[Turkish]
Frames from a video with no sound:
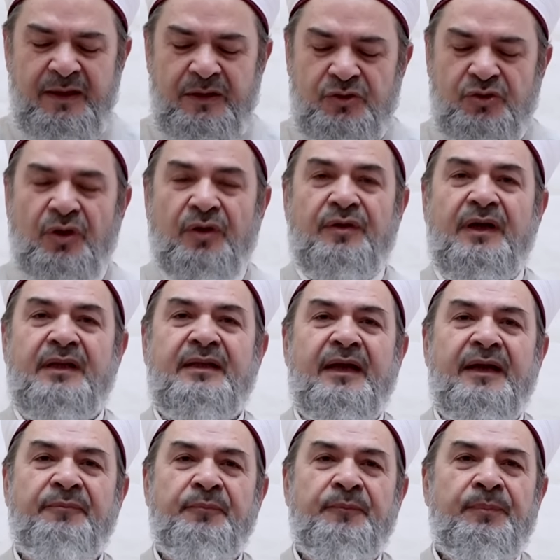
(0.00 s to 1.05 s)
Sonra
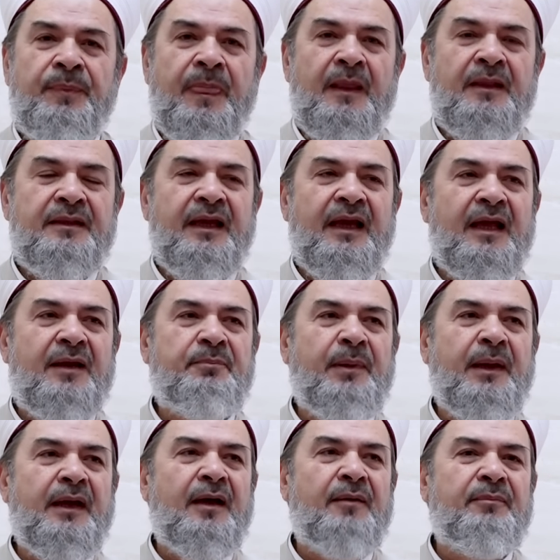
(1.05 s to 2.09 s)
da diğer
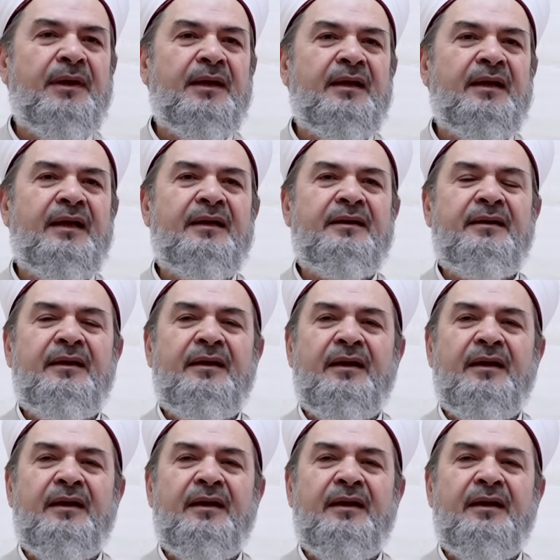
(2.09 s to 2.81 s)
peygamberler,